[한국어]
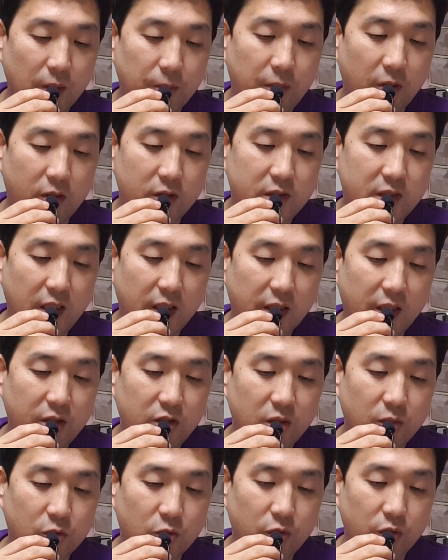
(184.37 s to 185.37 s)
별장
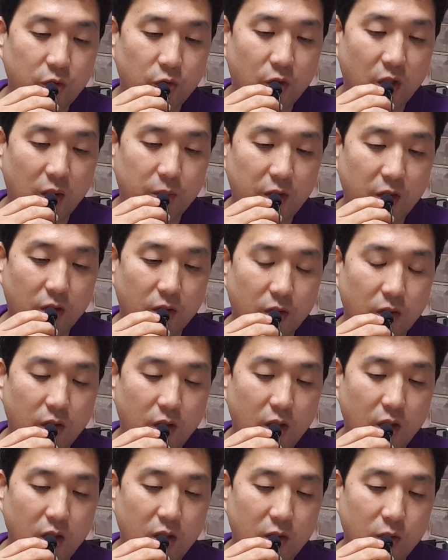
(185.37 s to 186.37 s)
개념으로 이용하며
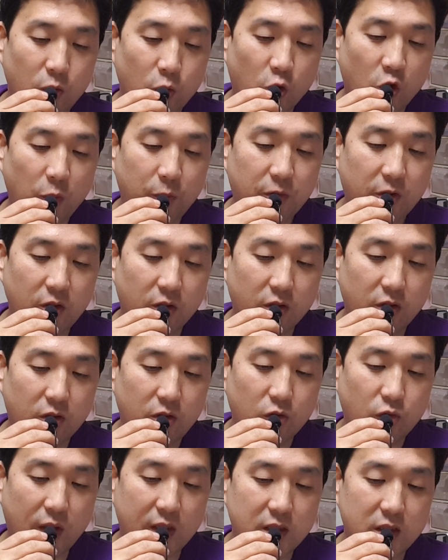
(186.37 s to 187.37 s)
농업
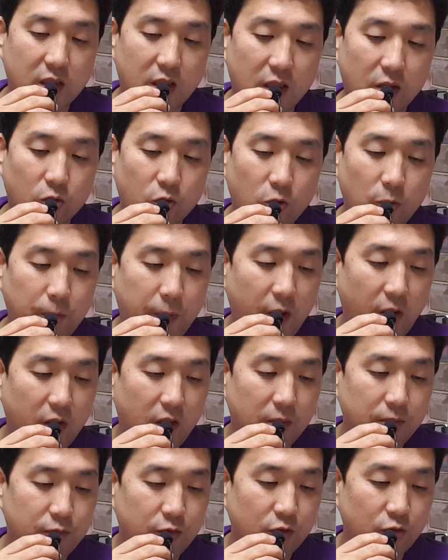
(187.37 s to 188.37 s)
경영을 관장하고
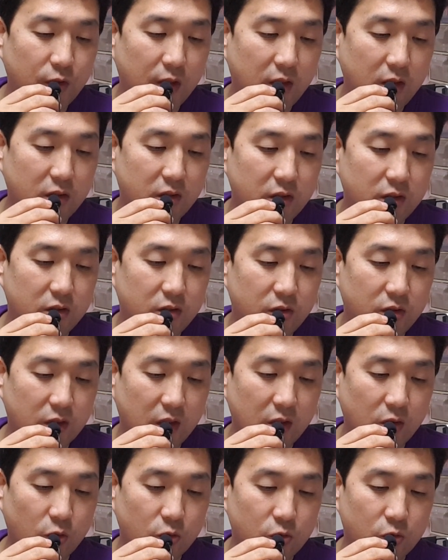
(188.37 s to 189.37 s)
빼어난 풍광을
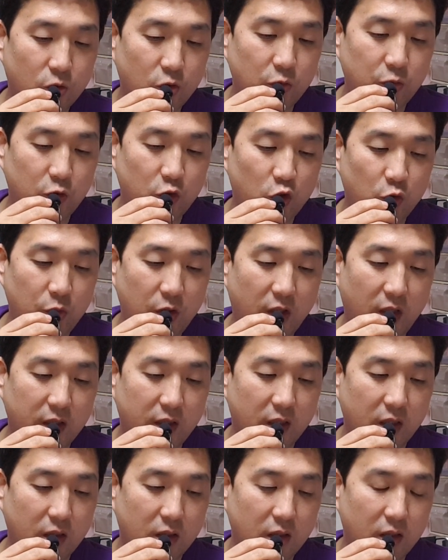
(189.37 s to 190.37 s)
즐긴 곳으로
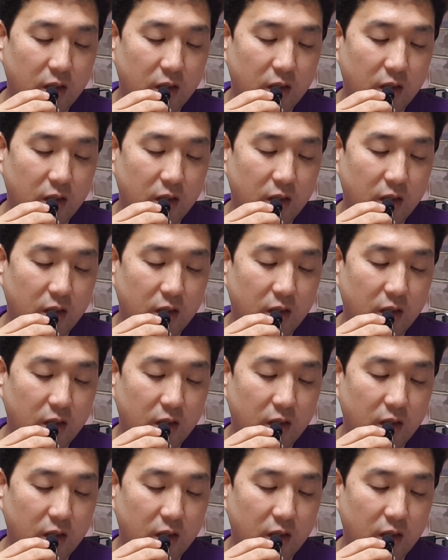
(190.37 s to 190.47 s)
유명하다.